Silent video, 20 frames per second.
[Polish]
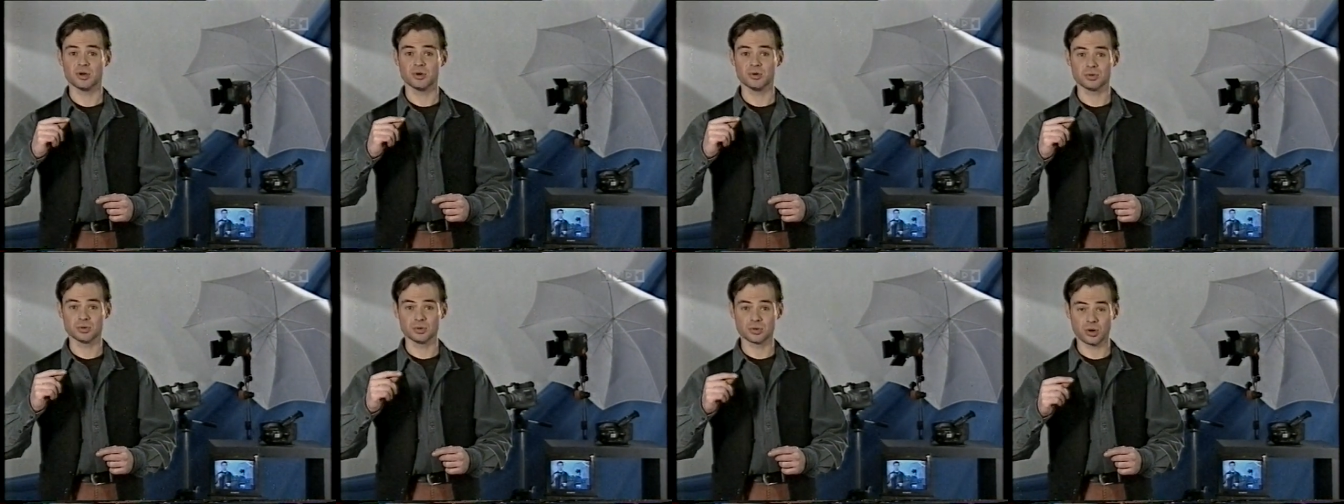
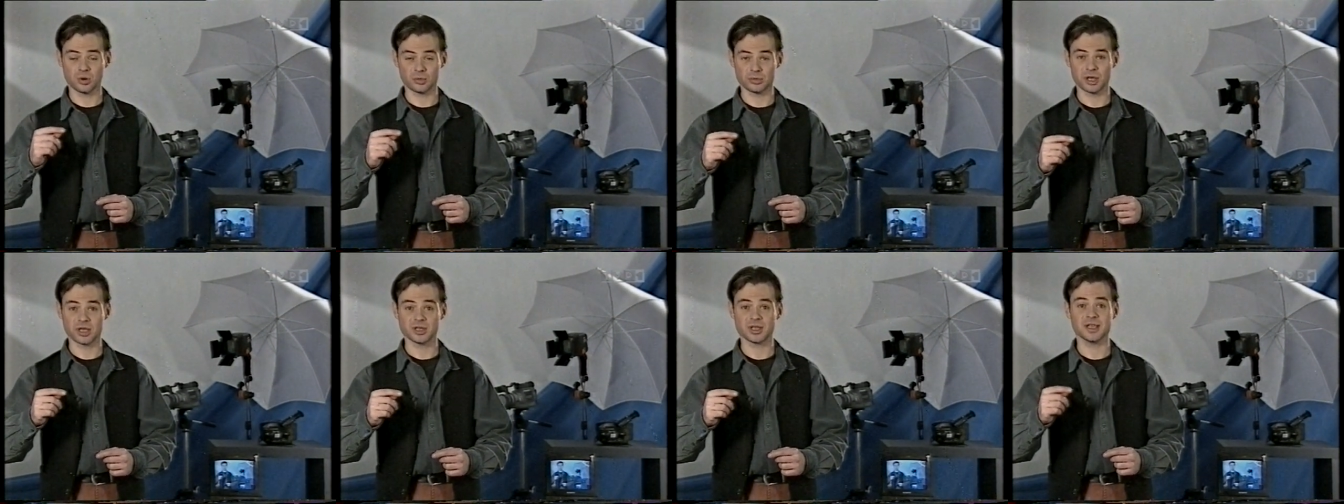
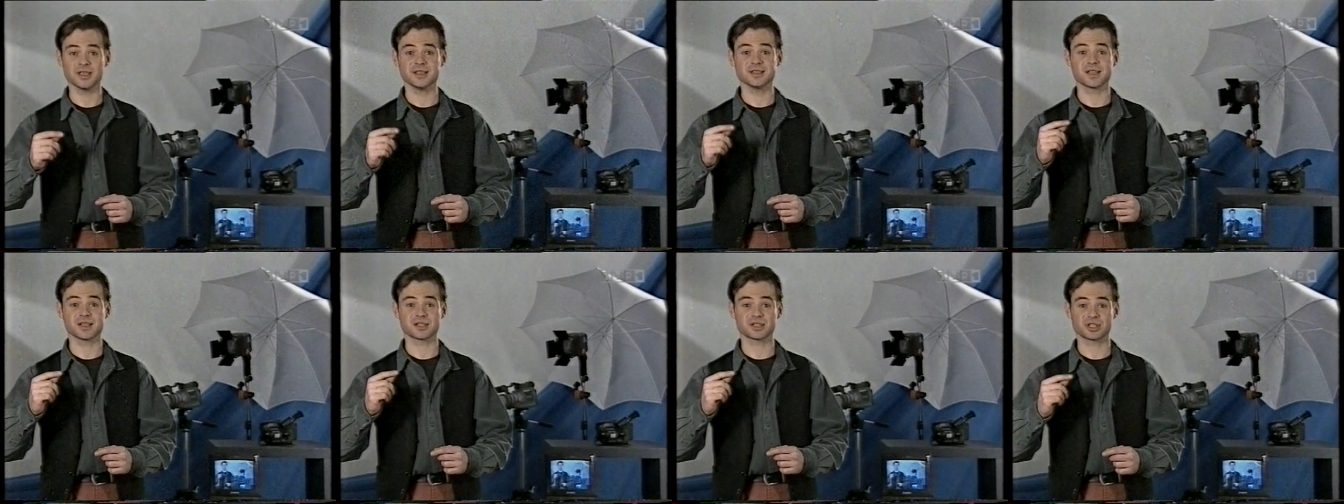uruchomienie
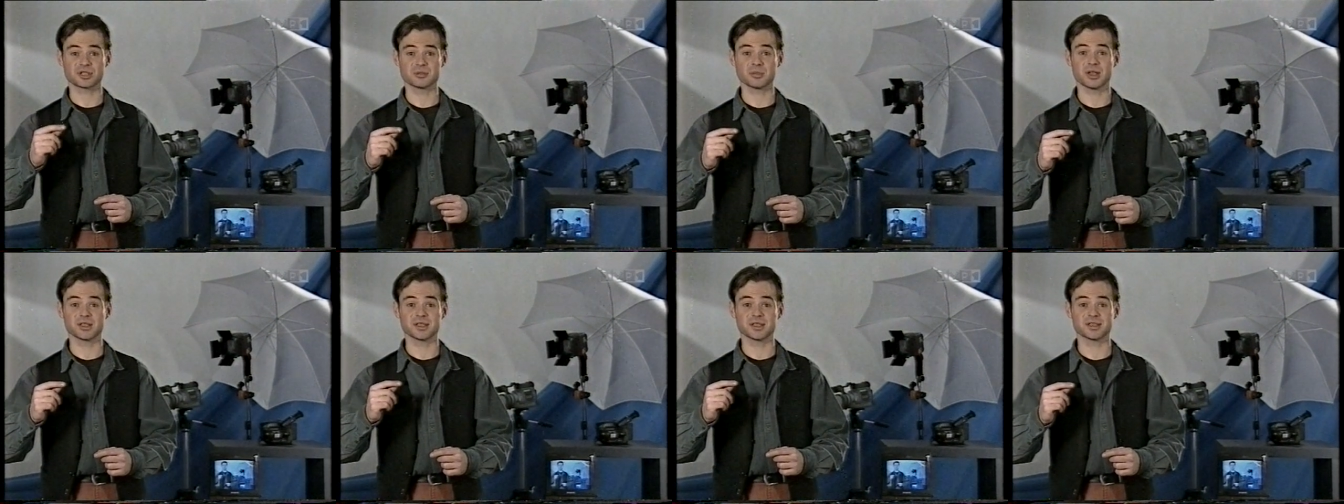i
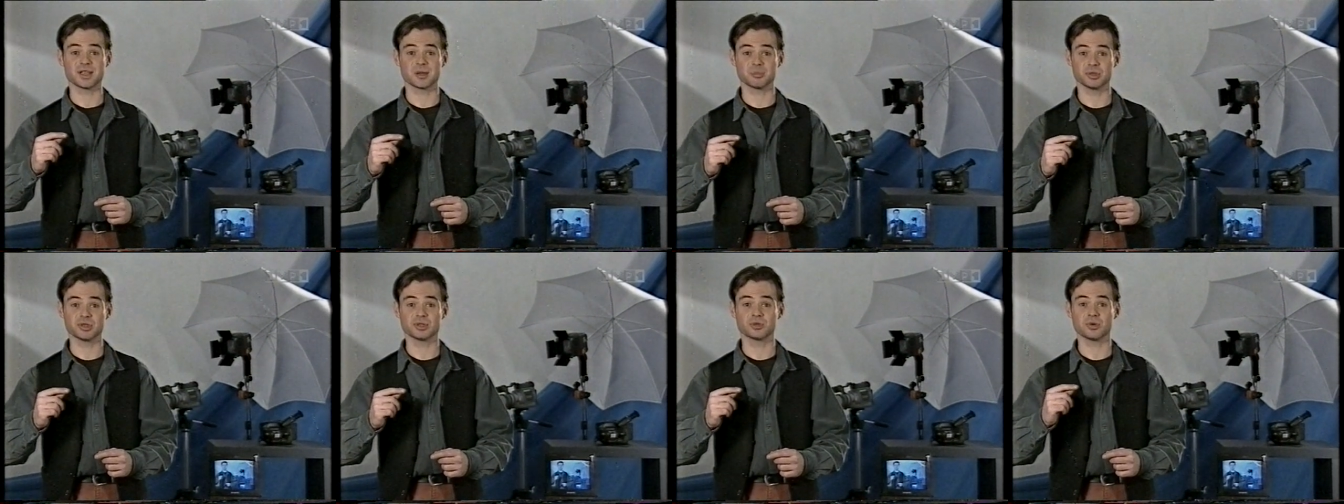zatrzymanie
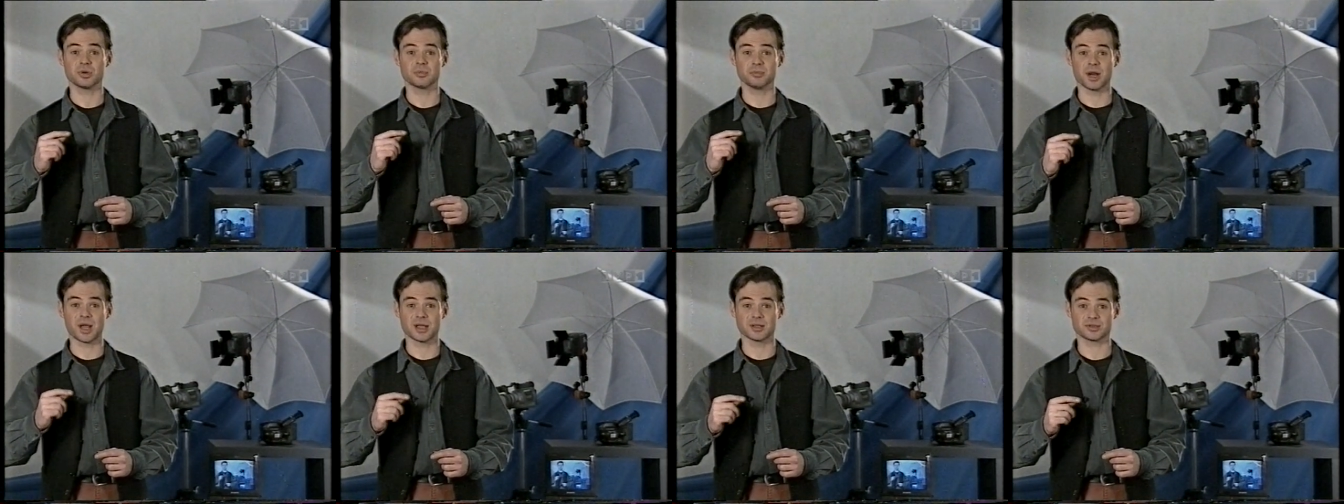zapisu
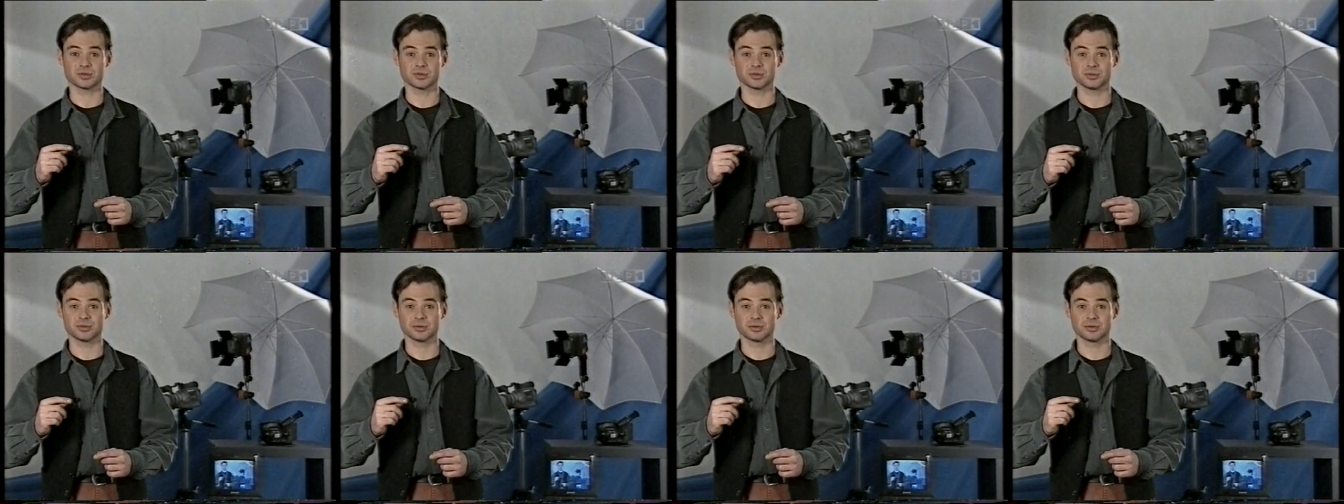obrazu.
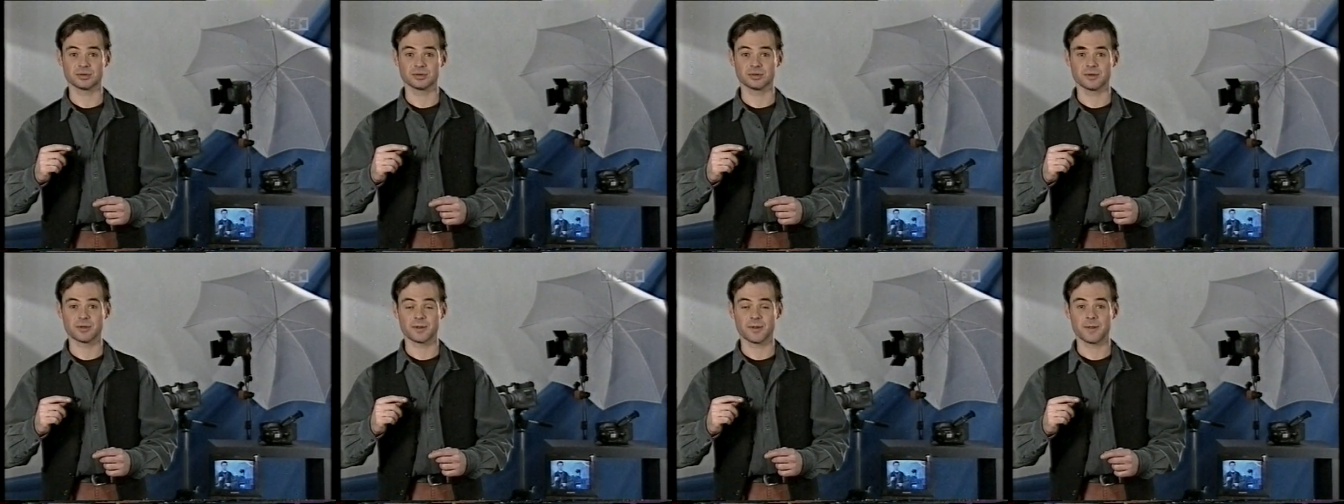
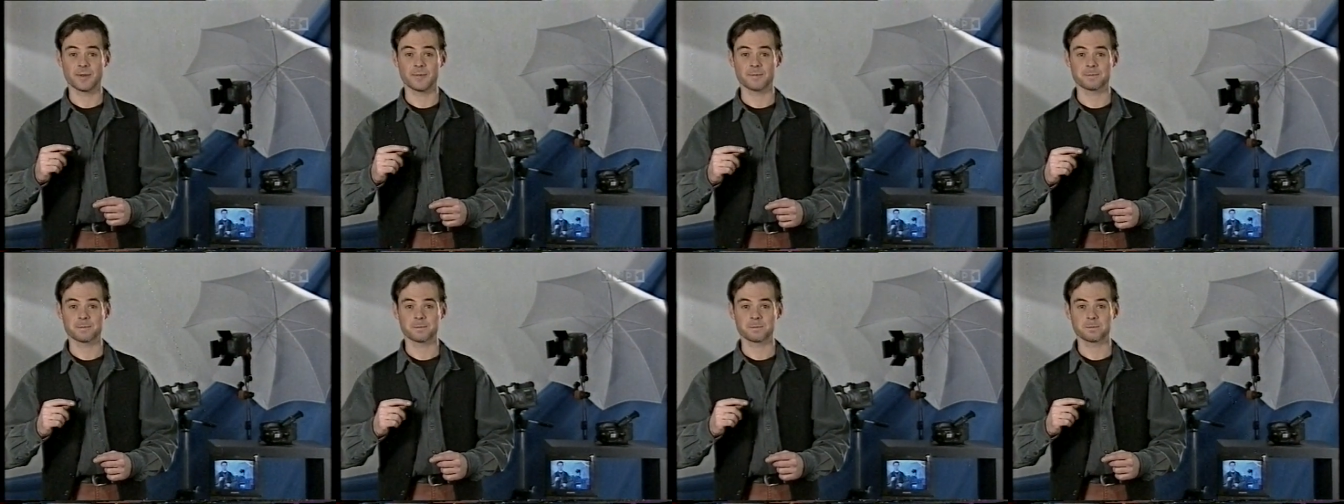
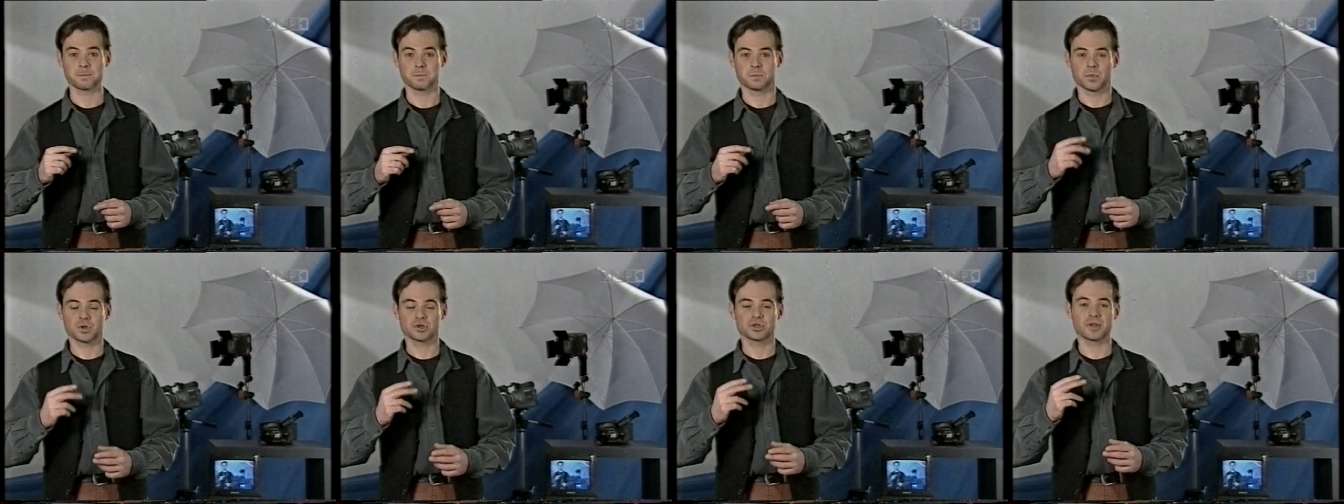
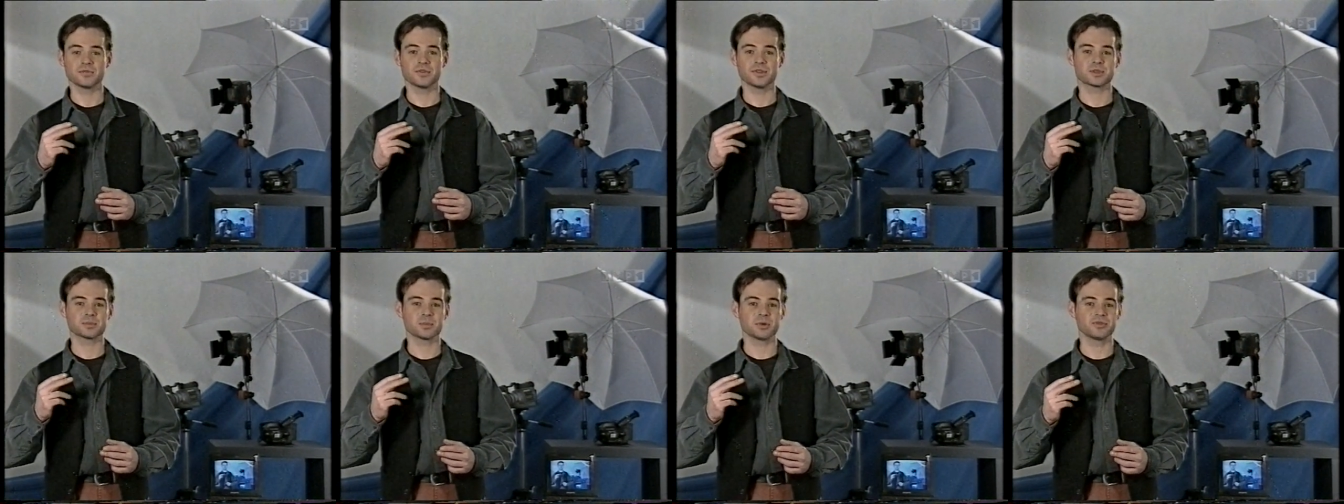Można
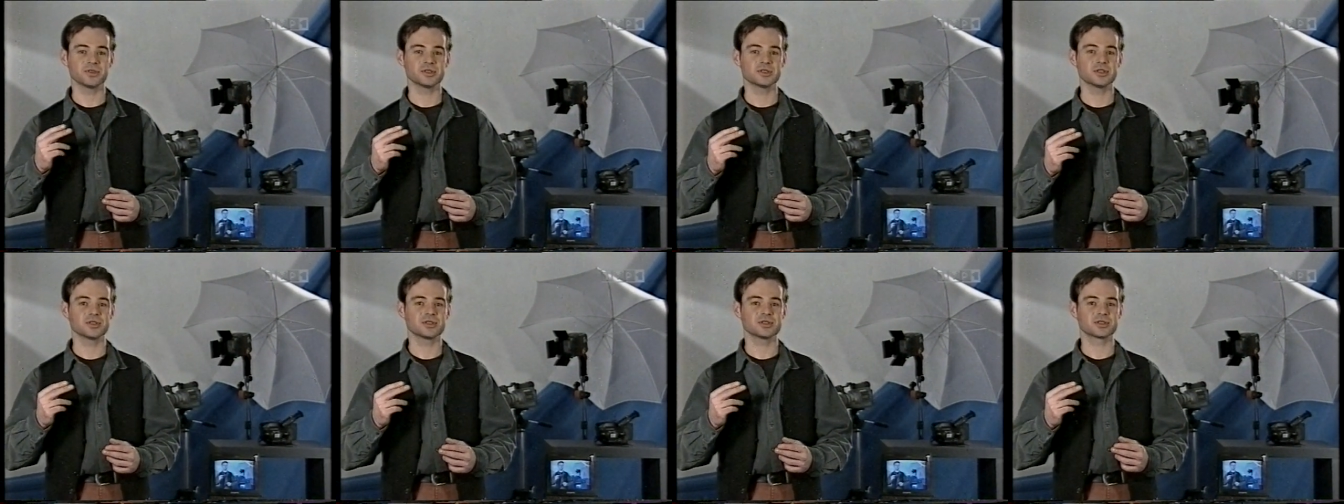więc
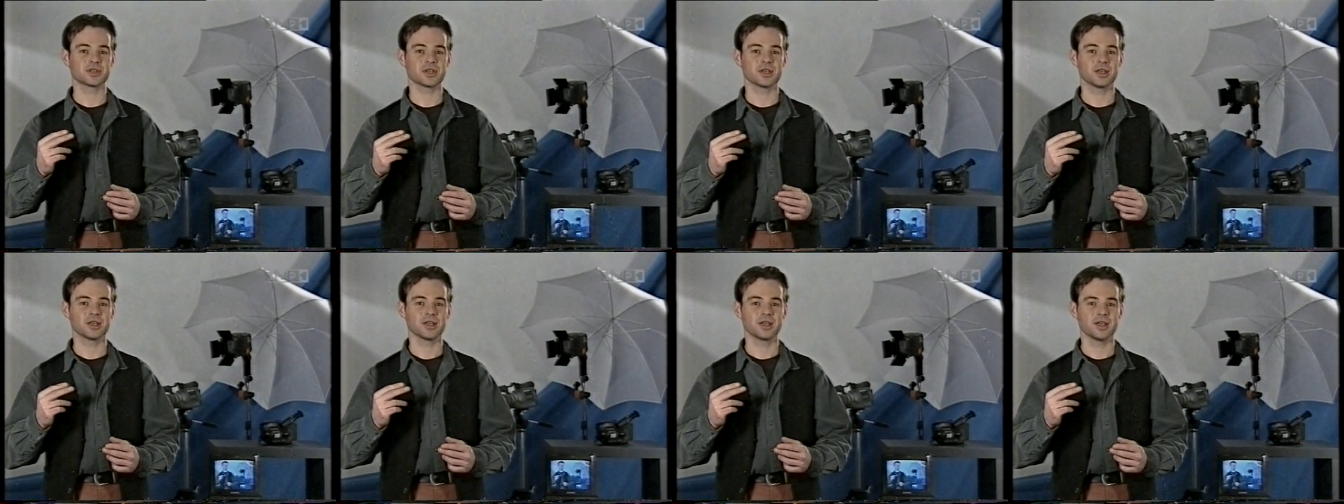powiedzieć,
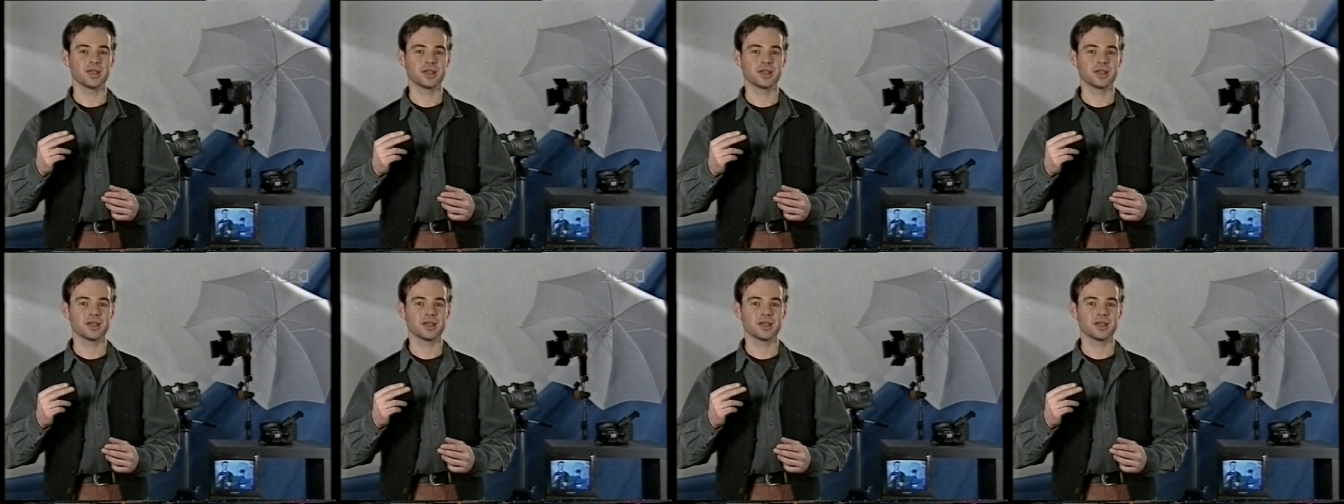że